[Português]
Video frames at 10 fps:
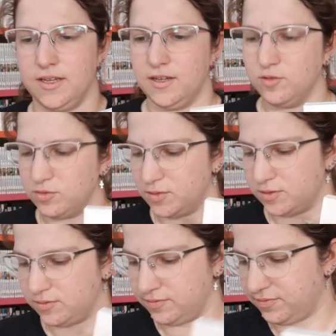Deus
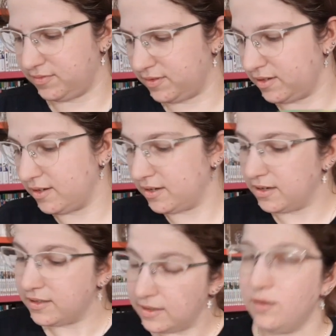meu.
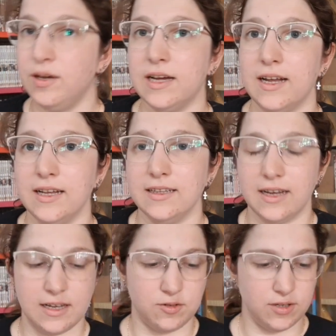Não é
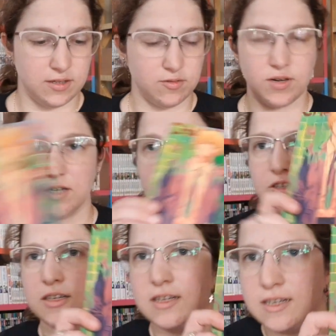calendário. Eu
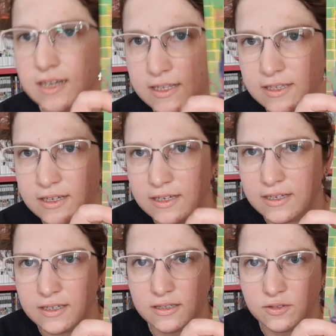acho que ele é
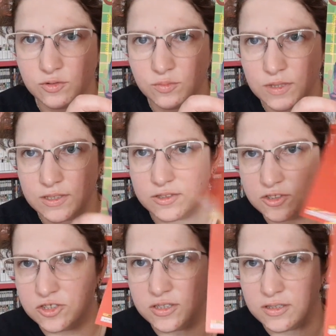da do
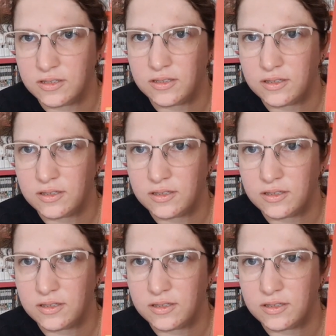mês de